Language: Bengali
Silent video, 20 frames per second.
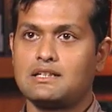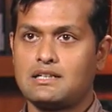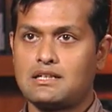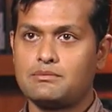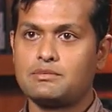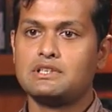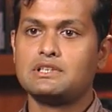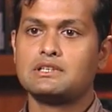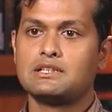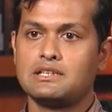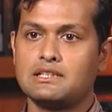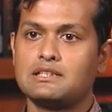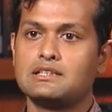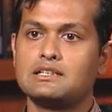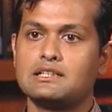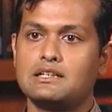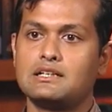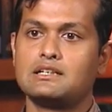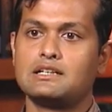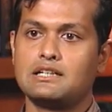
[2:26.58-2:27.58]
আমি
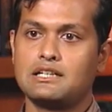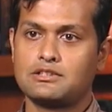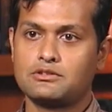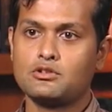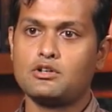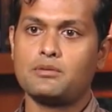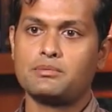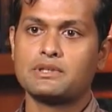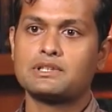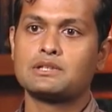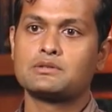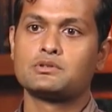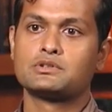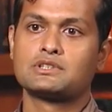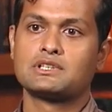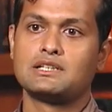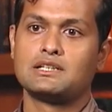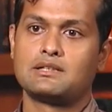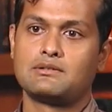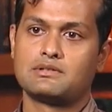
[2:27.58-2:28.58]
একটু অপেক্ষা
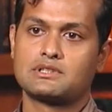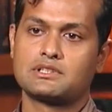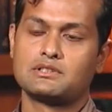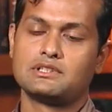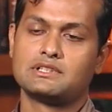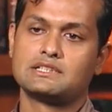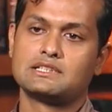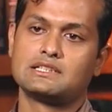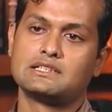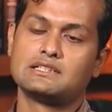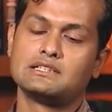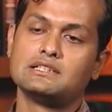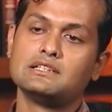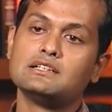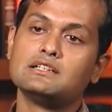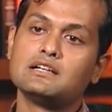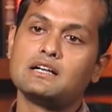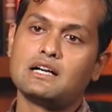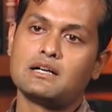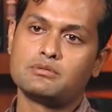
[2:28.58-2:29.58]
করছিলাম আসলে যে
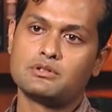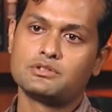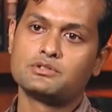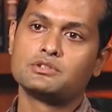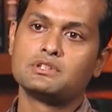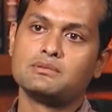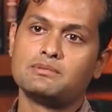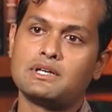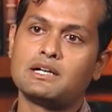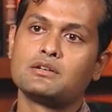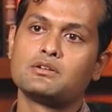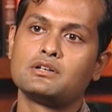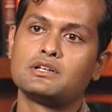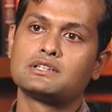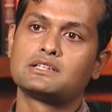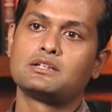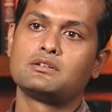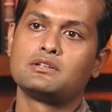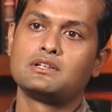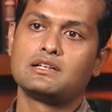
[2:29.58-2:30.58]
আবহাওয়া যদি ভালো
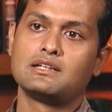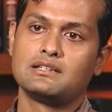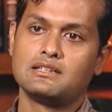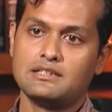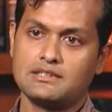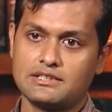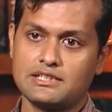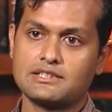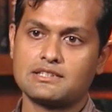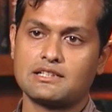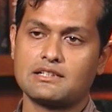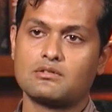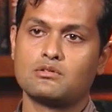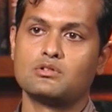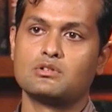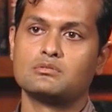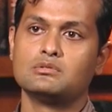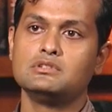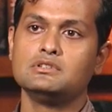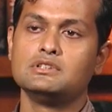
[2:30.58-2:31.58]
হয় তাহলে চেষ্টাটা
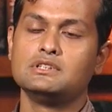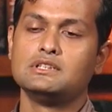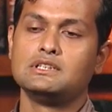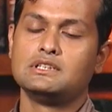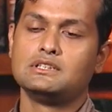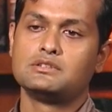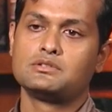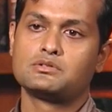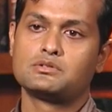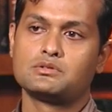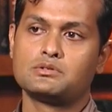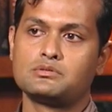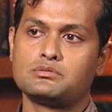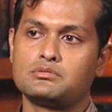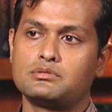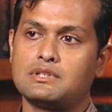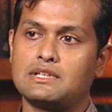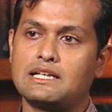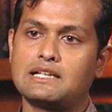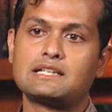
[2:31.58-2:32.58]
করব তো
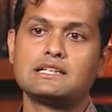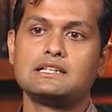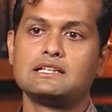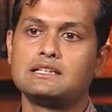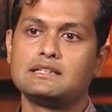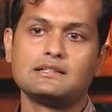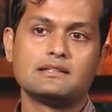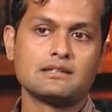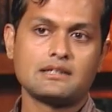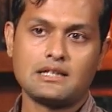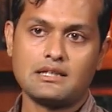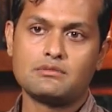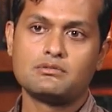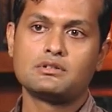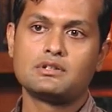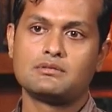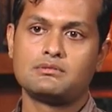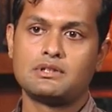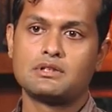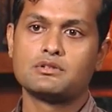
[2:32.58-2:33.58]
লাকিলি
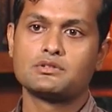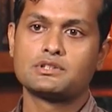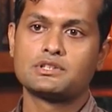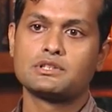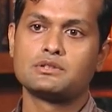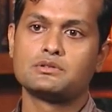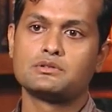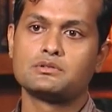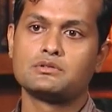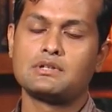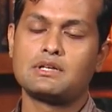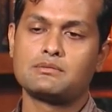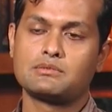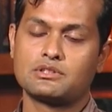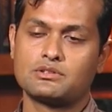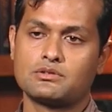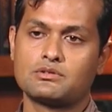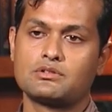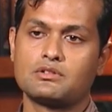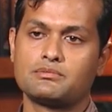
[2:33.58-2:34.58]
আবহাওয়া ভালো ছিল আমরা
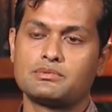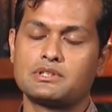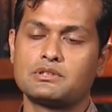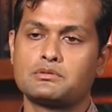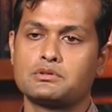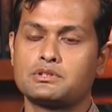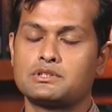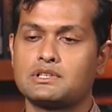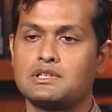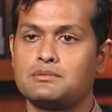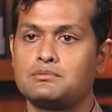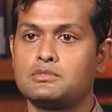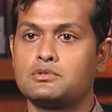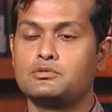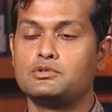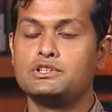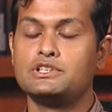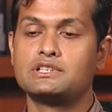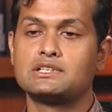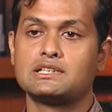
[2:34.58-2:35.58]
যখন অপেক্ষা করছিলাম
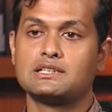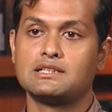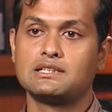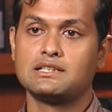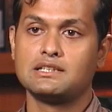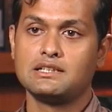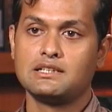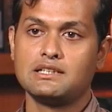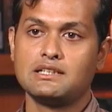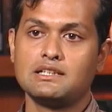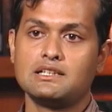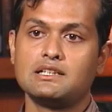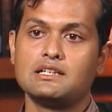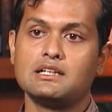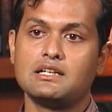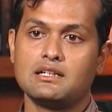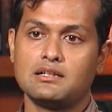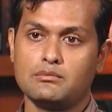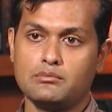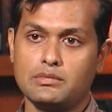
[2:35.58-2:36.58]
উনিশে
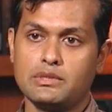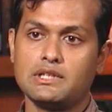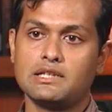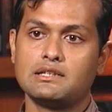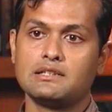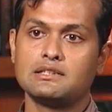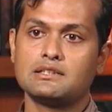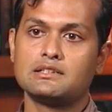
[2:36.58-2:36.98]
মে